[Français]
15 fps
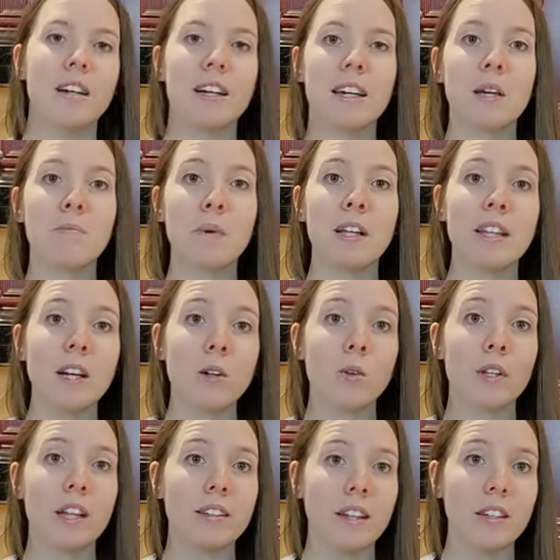Et pendant
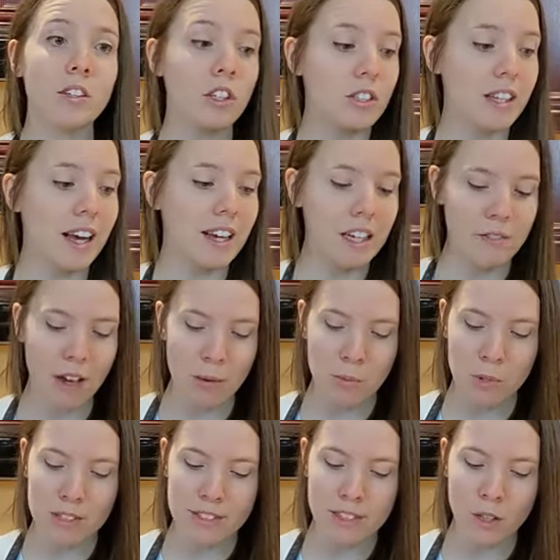qu'on attend que ça arrive à
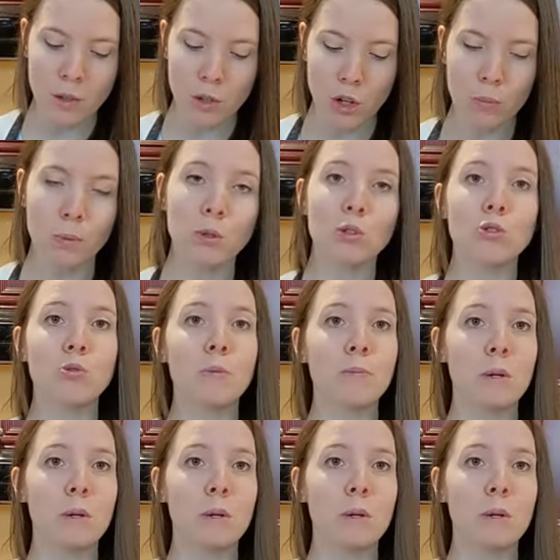ébullition, on peut tout de suite